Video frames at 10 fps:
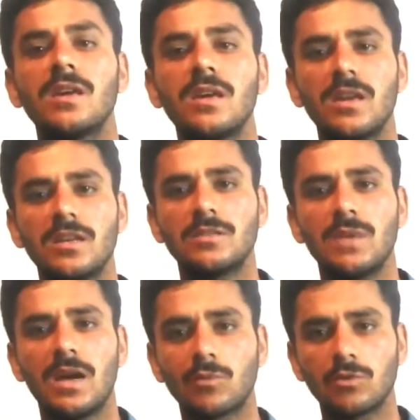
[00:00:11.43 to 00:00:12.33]
इसमें
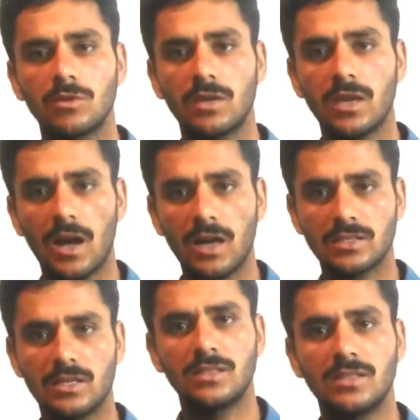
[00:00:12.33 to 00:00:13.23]
आपको जो है आसान
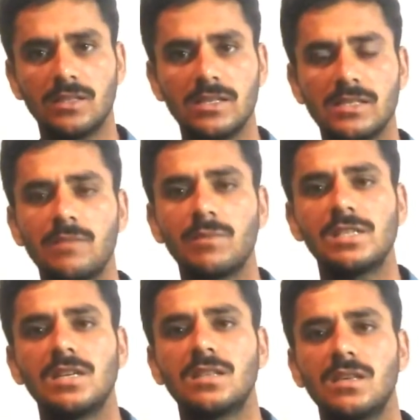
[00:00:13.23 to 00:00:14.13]
तरीके से मिल
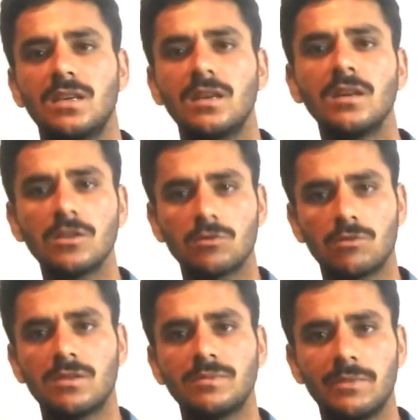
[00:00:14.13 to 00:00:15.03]
जाते हैं सो
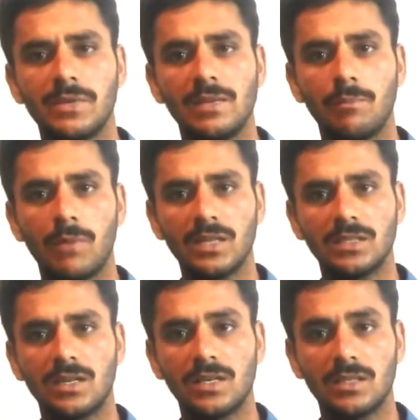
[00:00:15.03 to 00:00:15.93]
सबसे पहले बात कर
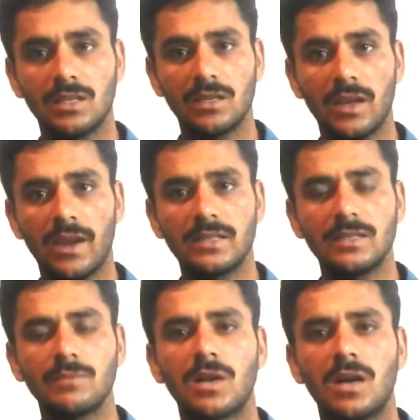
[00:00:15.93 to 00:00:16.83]
लेते हैं ए
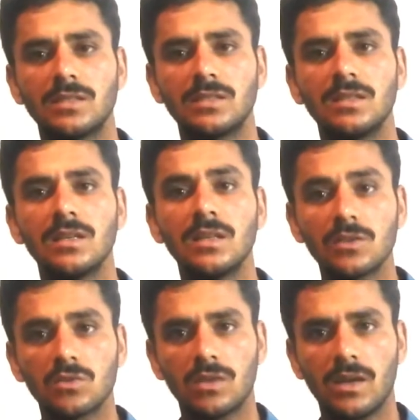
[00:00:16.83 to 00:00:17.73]
कार्ड की तो
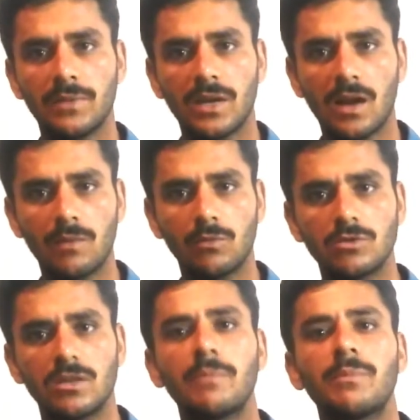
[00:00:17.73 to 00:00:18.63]
यहाँ पर आपको जो है
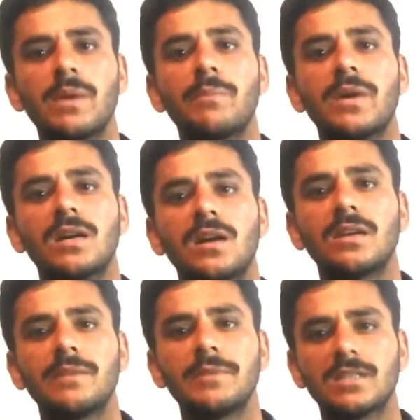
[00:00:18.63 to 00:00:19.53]
पेपाक का
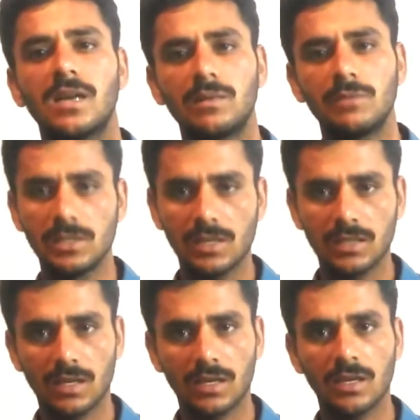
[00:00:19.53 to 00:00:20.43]
डेबिट कार्ड मिल जाता
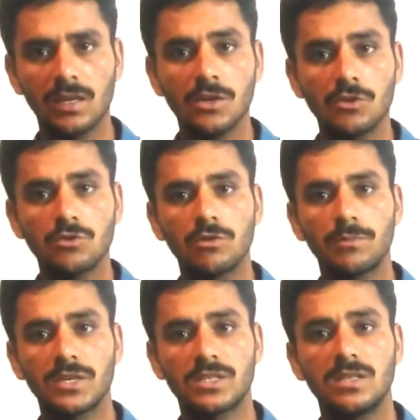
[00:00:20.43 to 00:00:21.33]
है जो
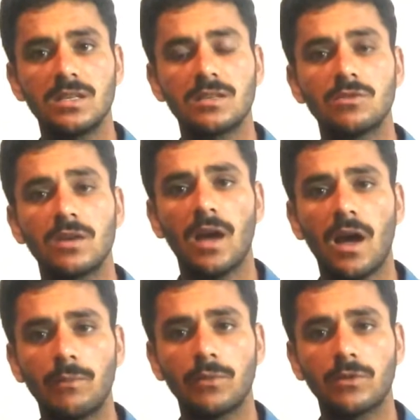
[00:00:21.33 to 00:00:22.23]
फर्स्ट ईयर जो है
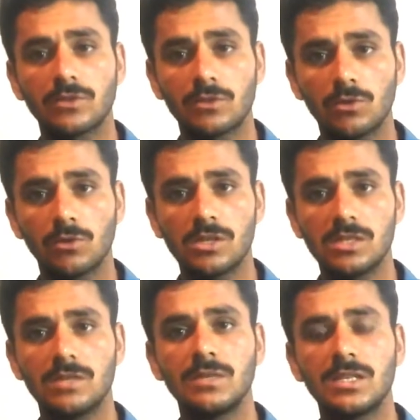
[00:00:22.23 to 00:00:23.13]
आपको किसी
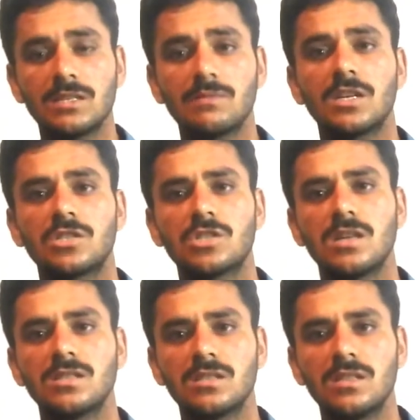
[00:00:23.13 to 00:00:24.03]
भी किस्म का चार्जेस
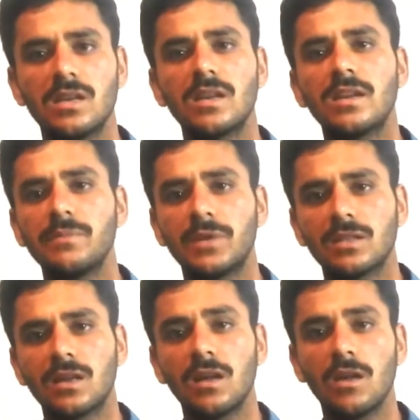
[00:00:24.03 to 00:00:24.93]
देना नहीं पड़ता
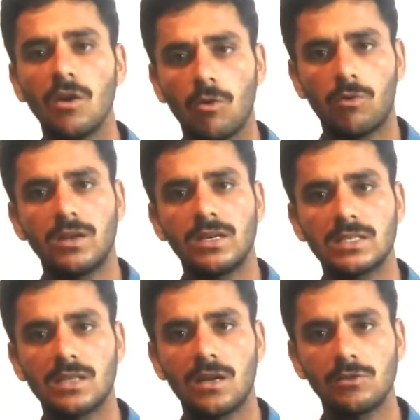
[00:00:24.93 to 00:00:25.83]
और अगले
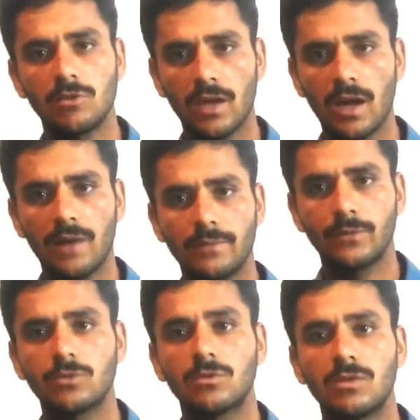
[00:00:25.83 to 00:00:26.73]
साल जो है आपको
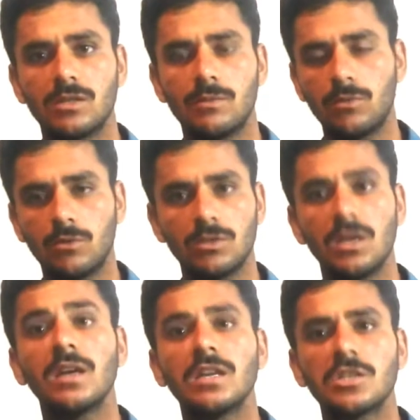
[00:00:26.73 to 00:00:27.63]
थोड़े बहुत
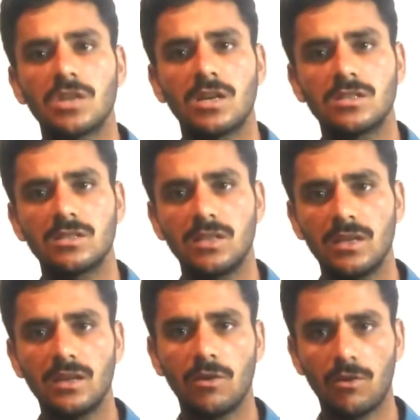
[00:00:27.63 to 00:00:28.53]
चार्जेस देने
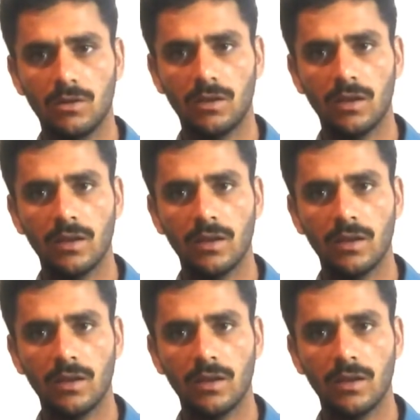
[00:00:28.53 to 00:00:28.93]
होंगे